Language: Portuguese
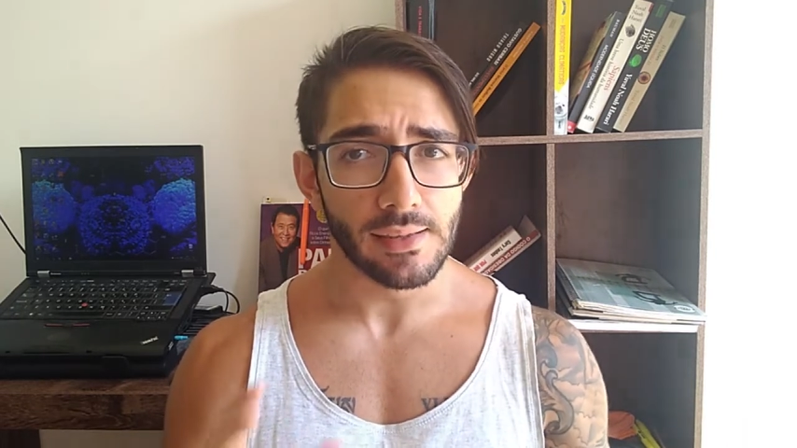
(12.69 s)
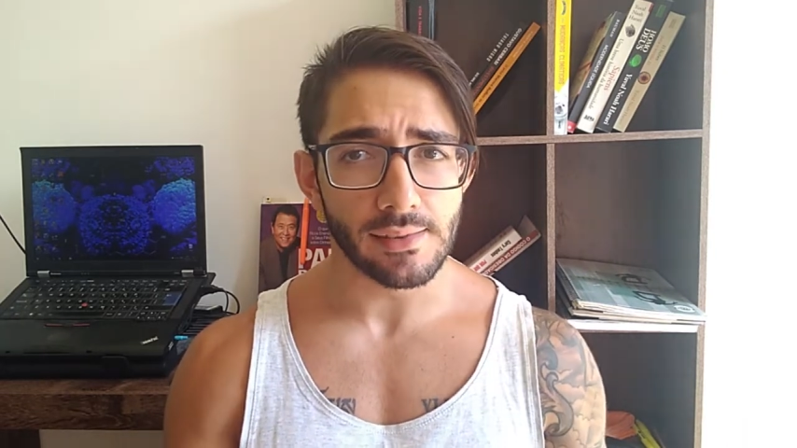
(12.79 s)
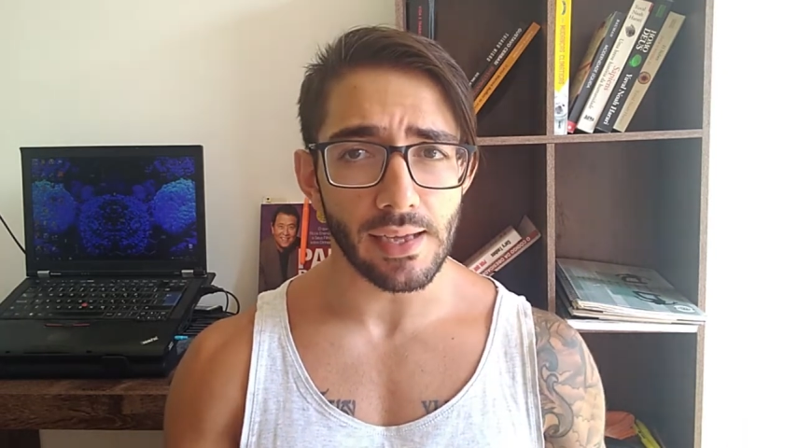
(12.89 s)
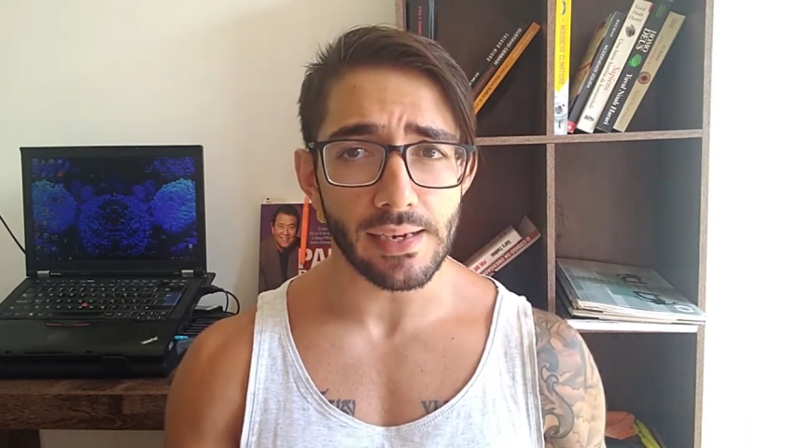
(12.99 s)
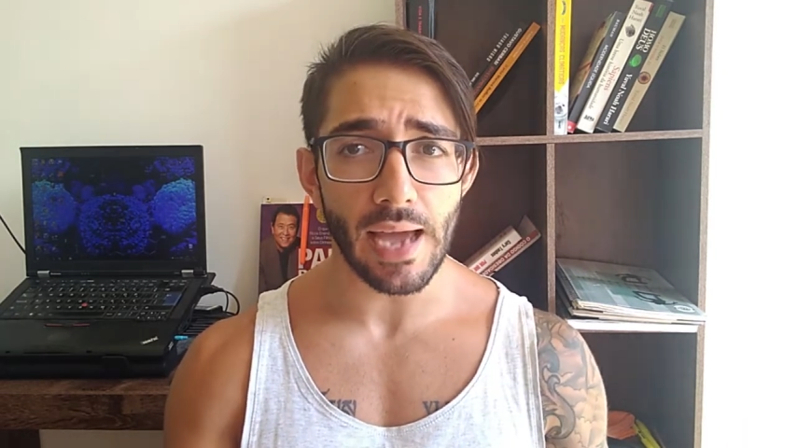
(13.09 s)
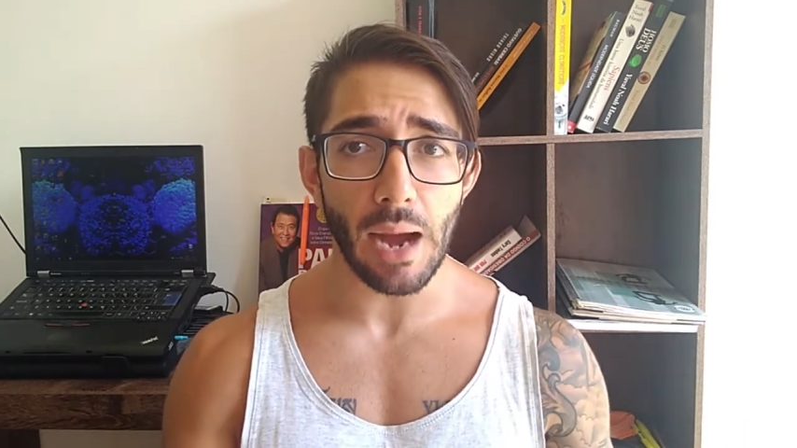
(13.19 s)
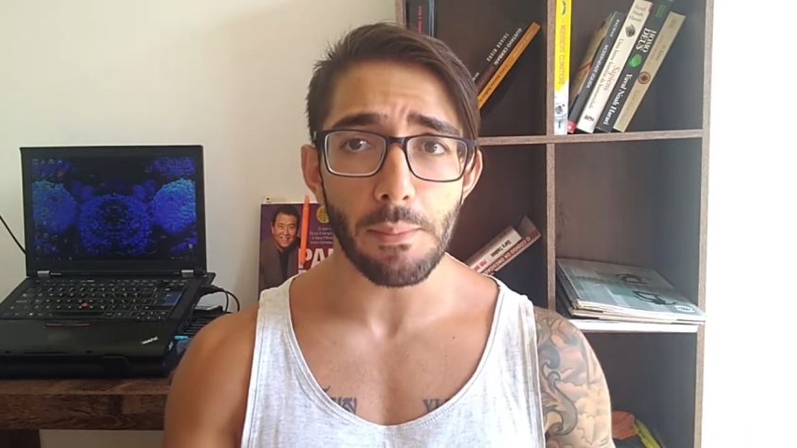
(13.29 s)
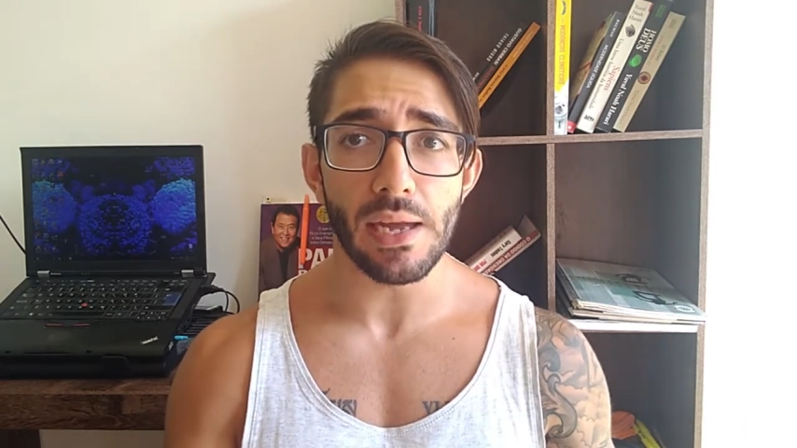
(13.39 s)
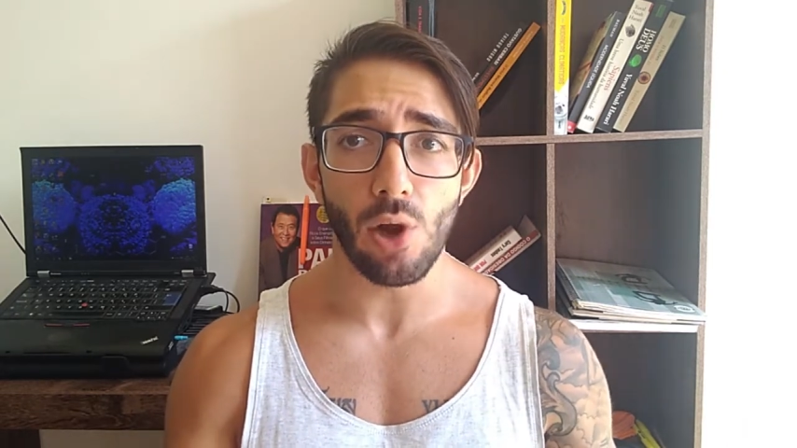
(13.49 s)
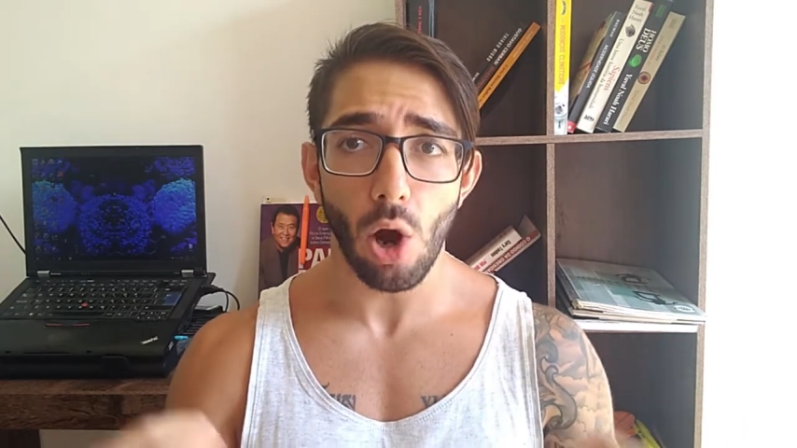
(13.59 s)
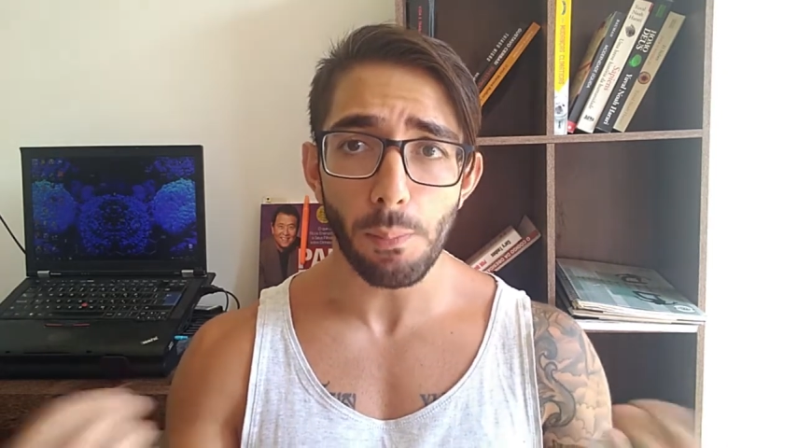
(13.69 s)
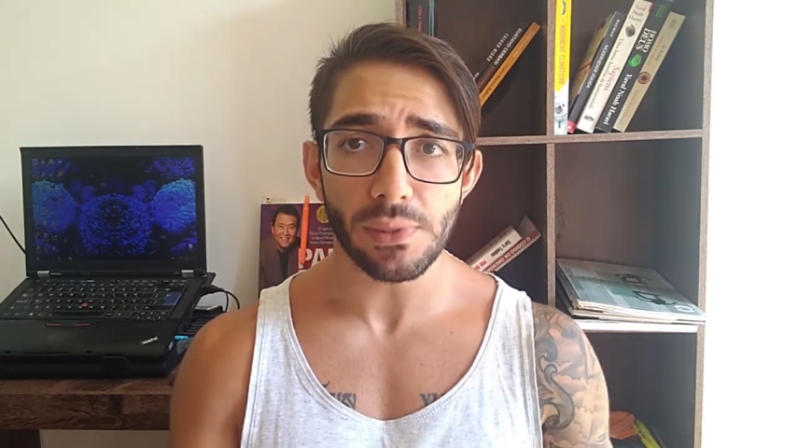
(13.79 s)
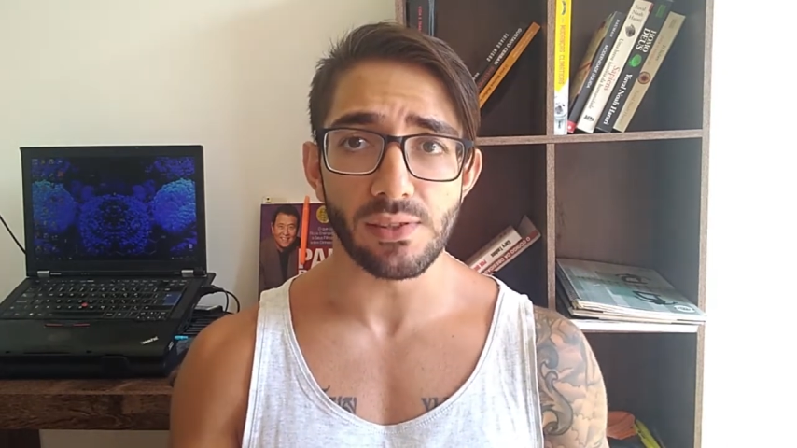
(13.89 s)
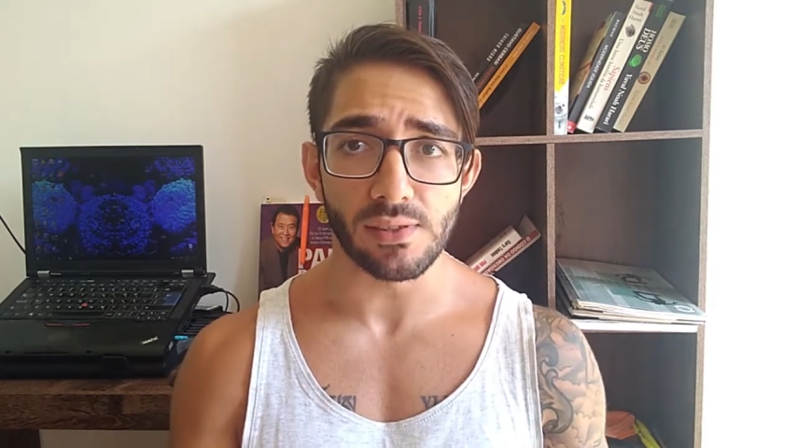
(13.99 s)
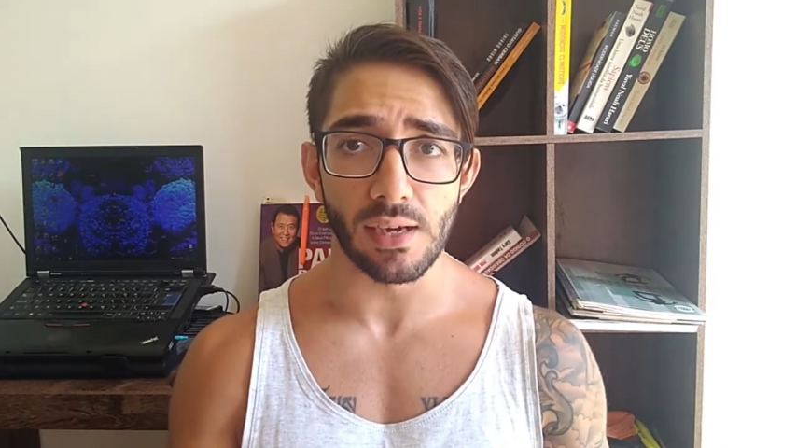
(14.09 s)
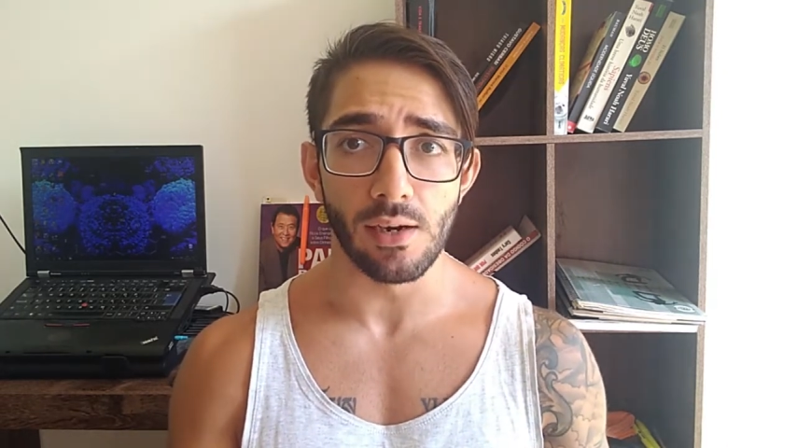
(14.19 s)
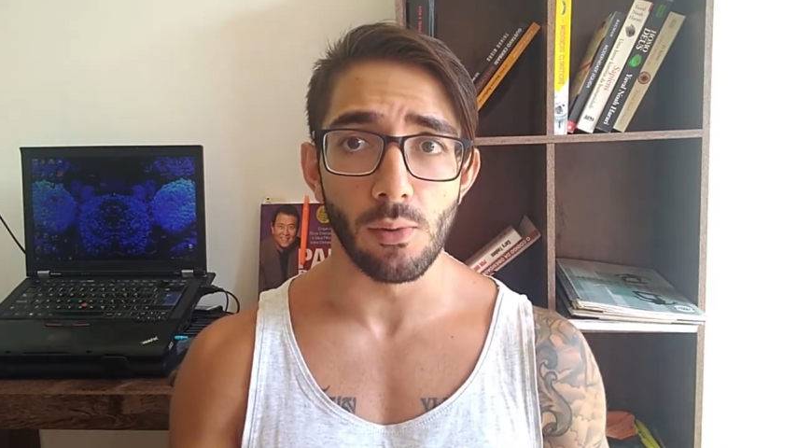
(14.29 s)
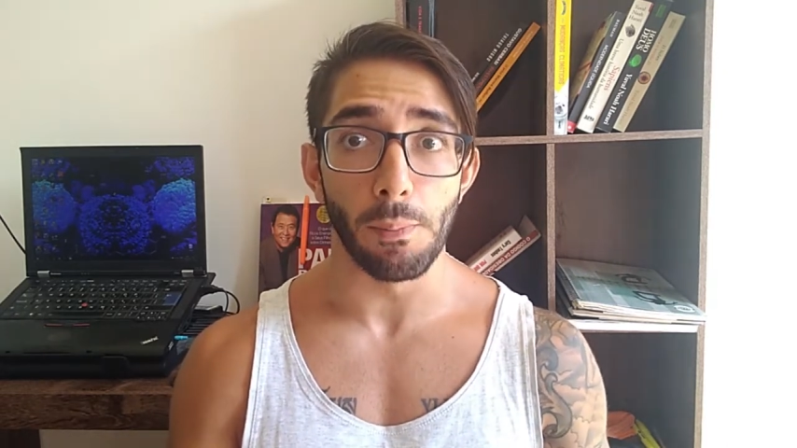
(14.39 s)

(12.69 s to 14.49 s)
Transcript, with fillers: seria a melhor opção